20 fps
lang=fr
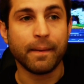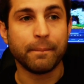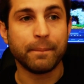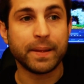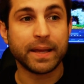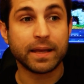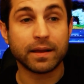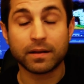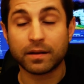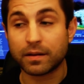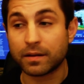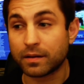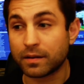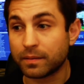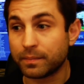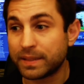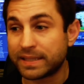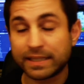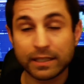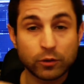Mais,
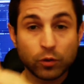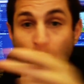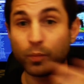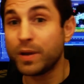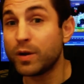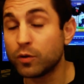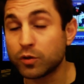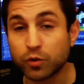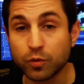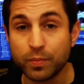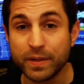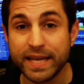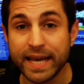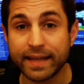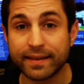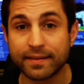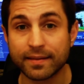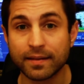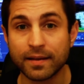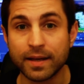euh, mais c'est tombé aux
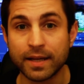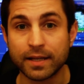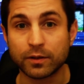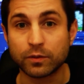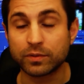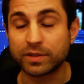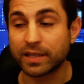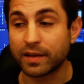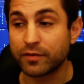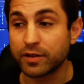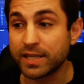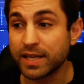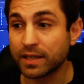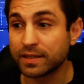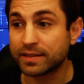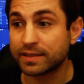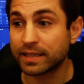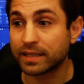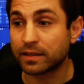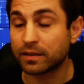oubliettes. Donc ça veut dire
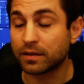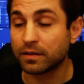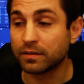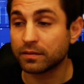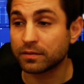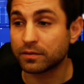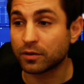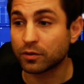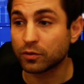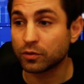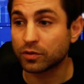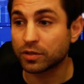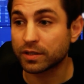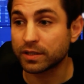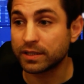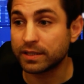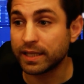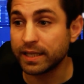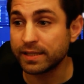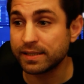que c'est dans notre
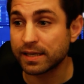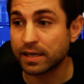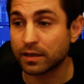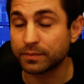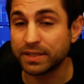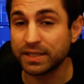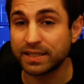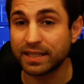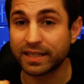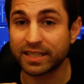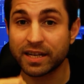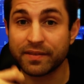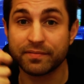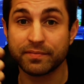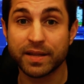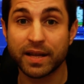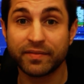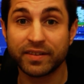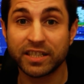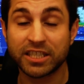idée c'est comme si ça
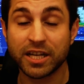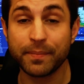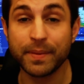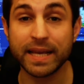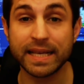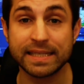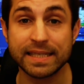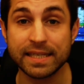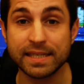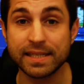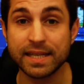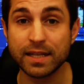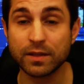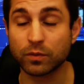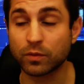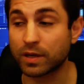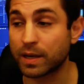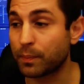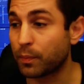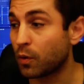n'avait jamais existé.
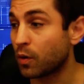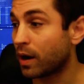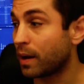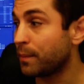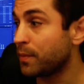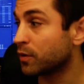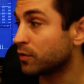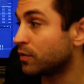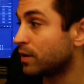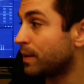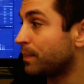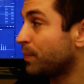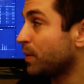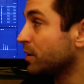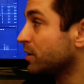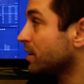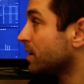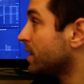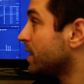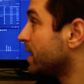Donc les programmeurs de
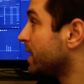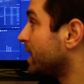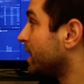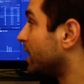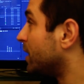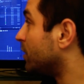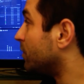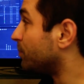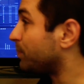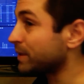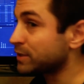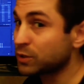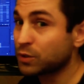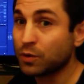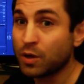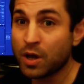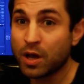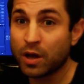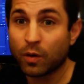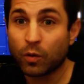l'époque parce
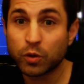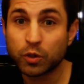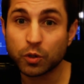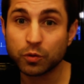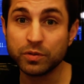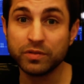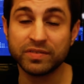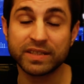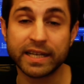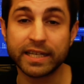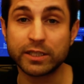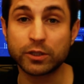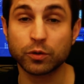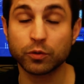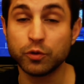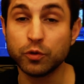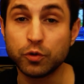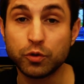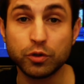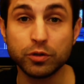que aujourd'hui, vous allez
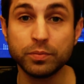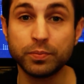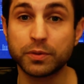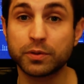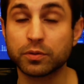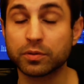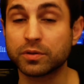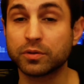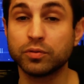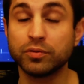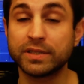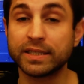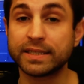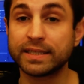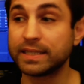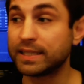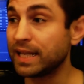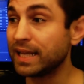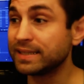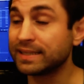sur YouTube, sur tous ces
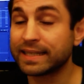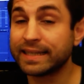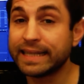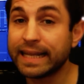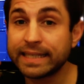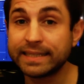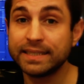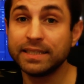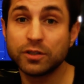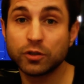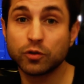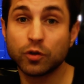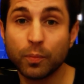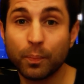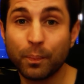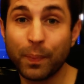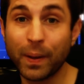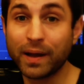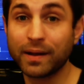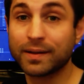sites-là, ça n'existe
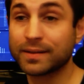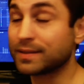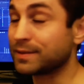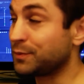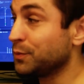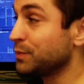pas.